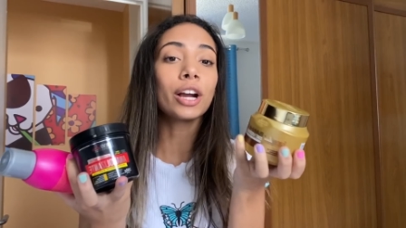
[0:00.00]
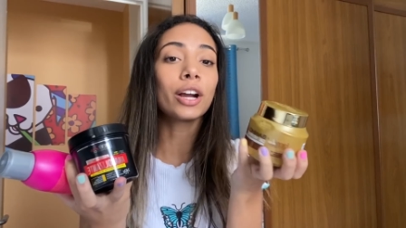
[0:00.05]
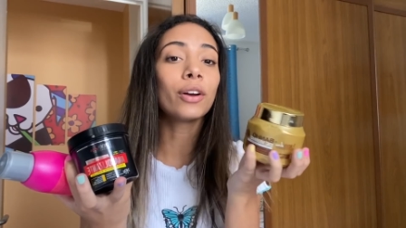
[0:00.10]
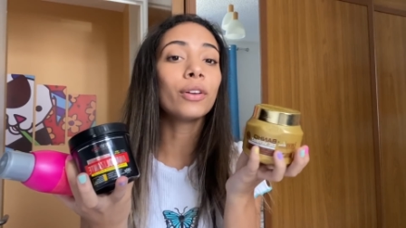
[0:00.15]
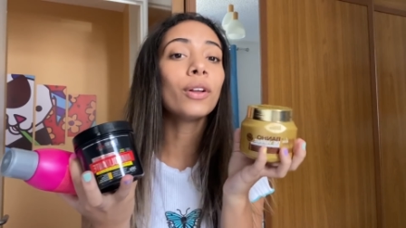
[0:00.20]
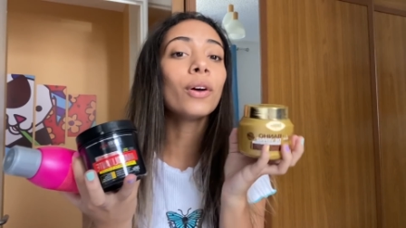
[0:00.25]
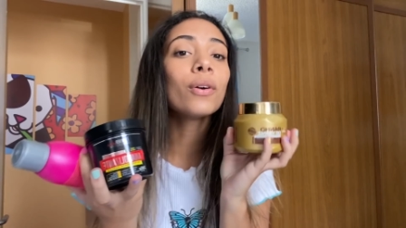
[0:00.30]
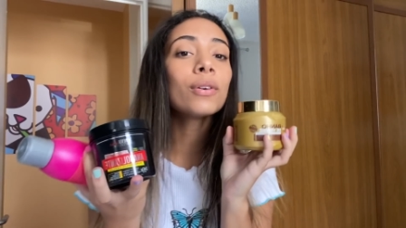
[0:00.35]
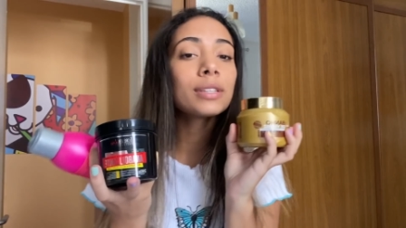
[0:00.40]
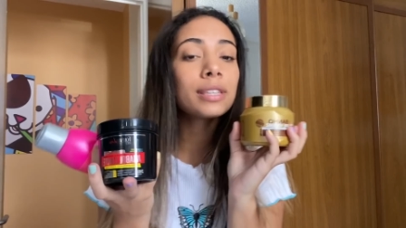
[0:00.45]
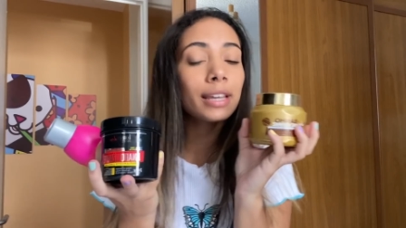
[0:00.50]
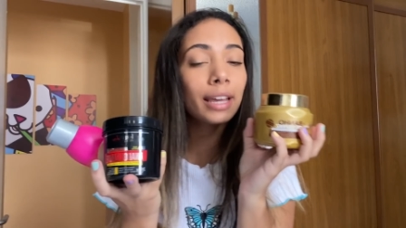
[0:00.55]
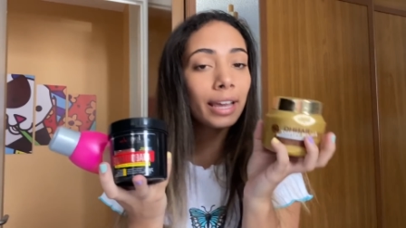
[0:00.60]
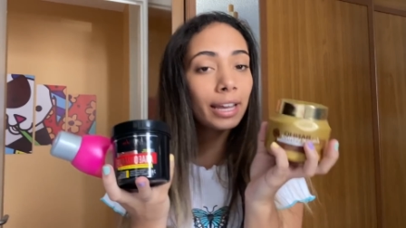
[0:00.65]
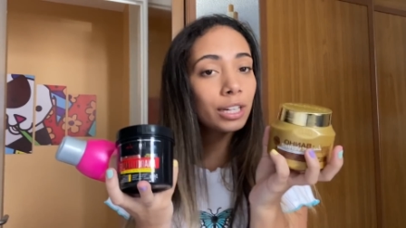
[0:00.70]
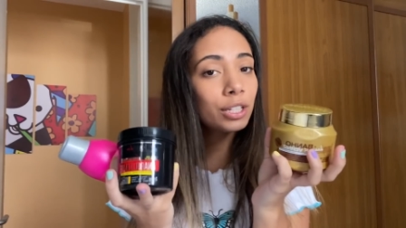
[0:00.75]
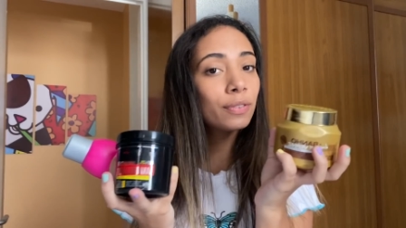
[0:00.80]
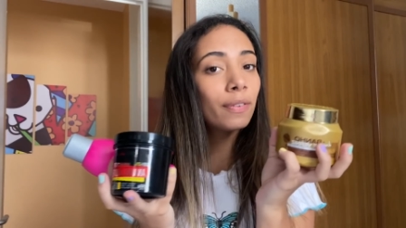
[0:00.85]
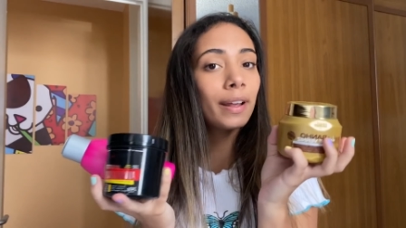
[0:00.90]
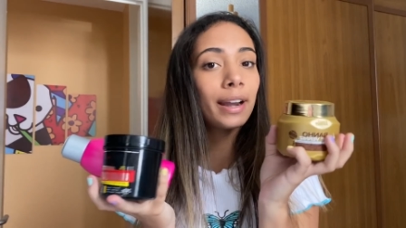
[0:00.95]
que eu não consegui
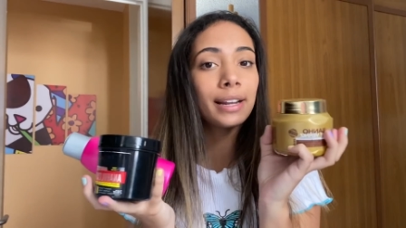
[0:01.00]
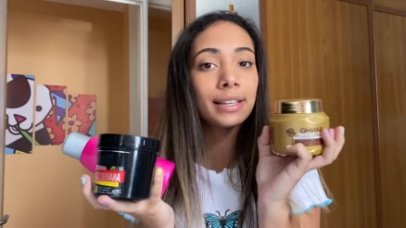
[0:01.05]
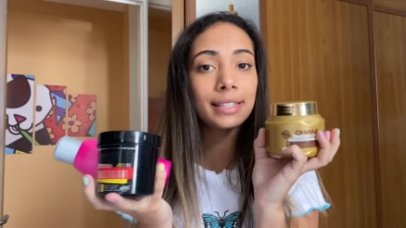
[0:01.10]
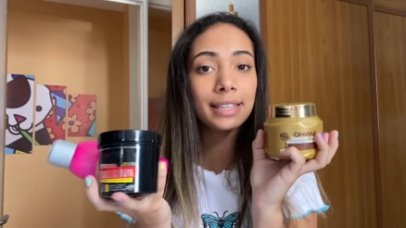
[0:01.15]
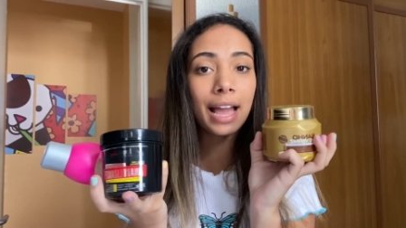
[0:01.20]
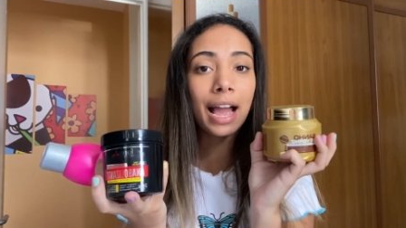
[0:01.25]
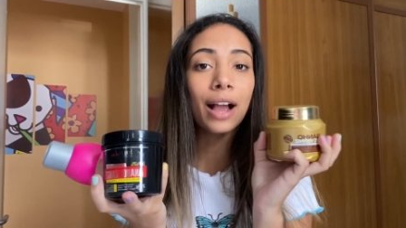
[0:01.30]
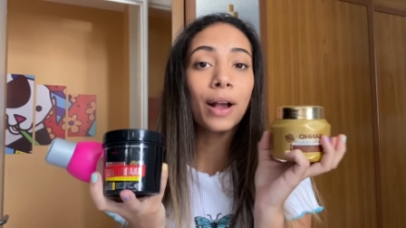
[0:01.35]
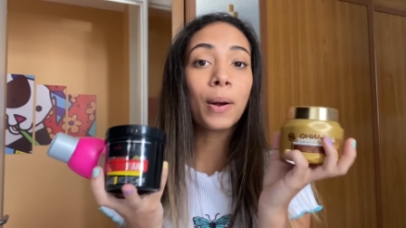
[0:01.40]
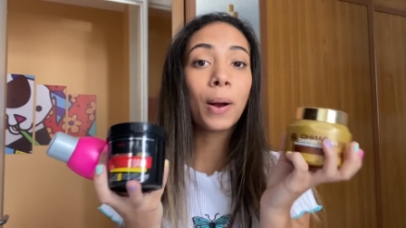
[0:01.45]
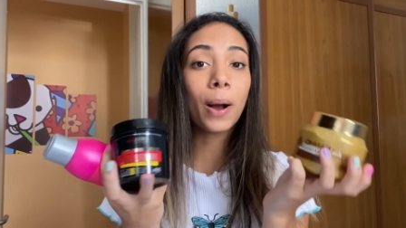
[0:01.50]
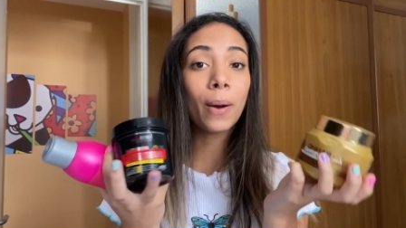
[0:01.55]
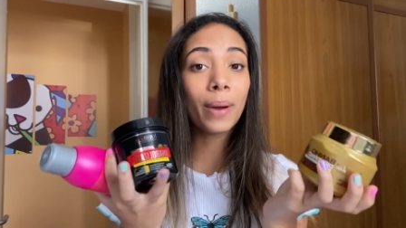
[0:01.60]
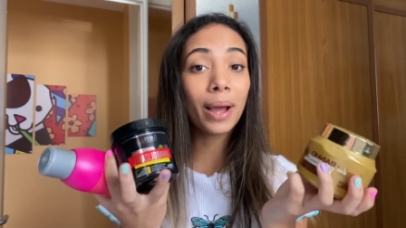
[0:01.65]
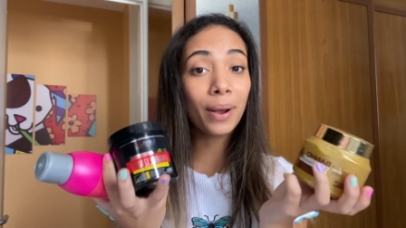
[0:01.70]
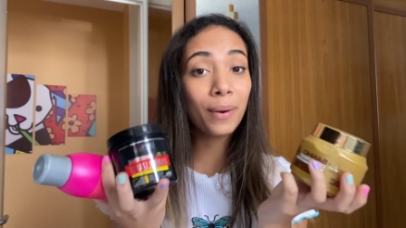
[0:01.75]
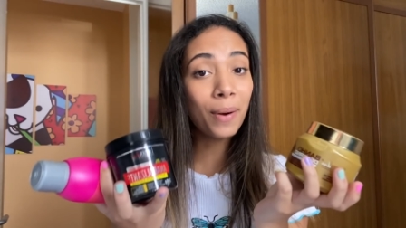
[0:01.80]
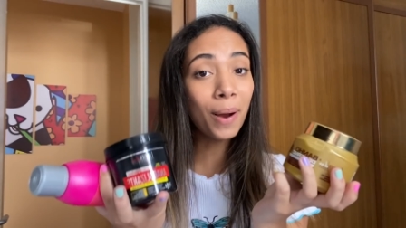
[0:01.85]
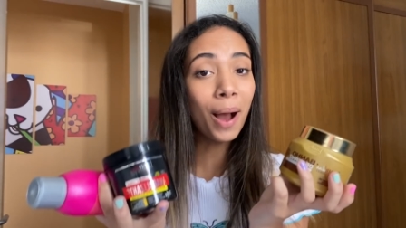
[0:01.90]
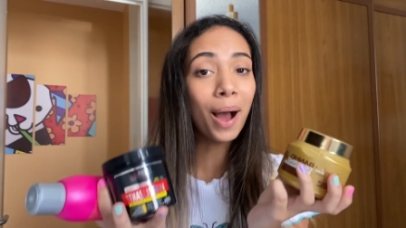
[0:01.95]
diferenciar qual é
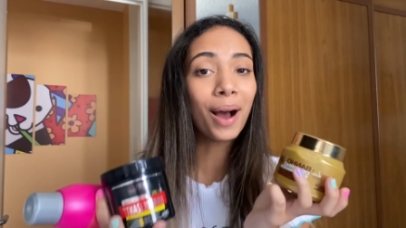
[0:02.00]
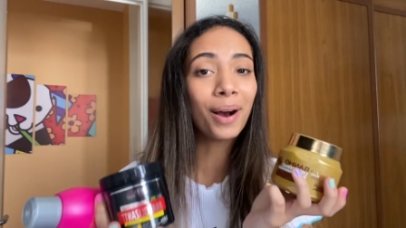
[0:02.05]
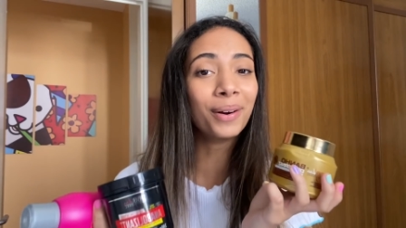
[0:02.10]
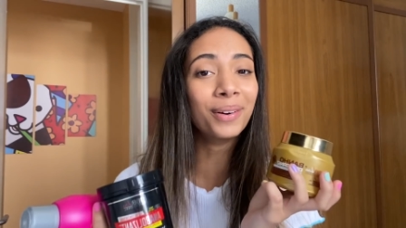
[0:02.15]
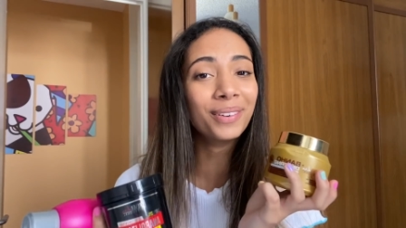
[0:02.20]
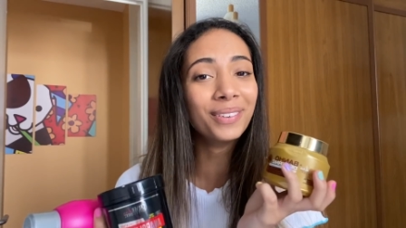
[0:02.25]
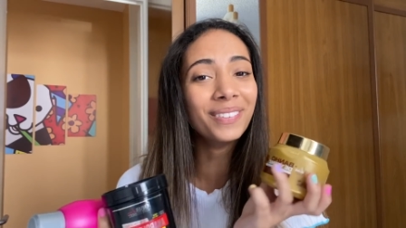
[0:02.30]
qual.